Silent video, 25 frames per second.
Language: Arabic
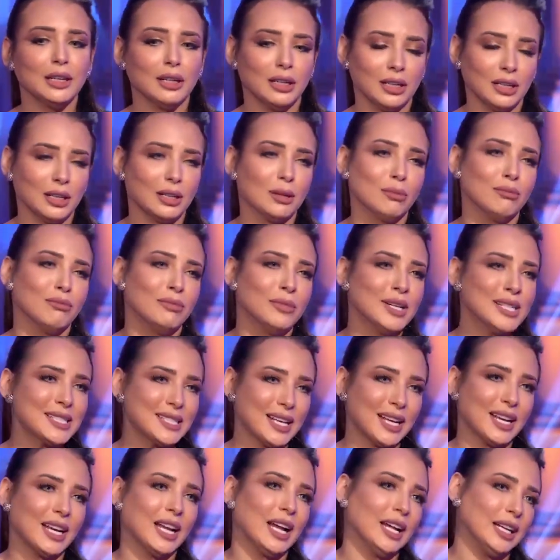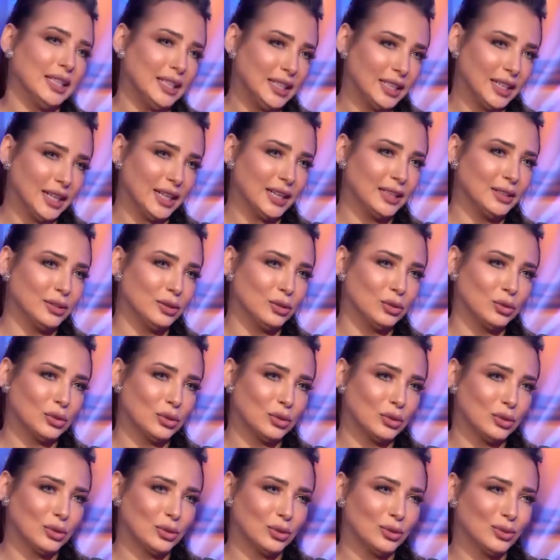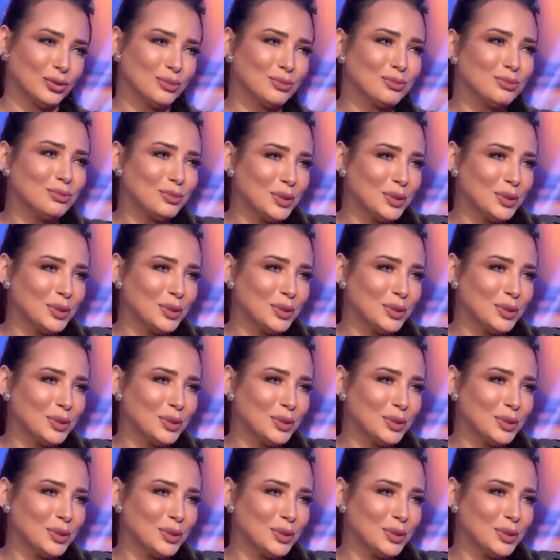آه، بسال عليه لانه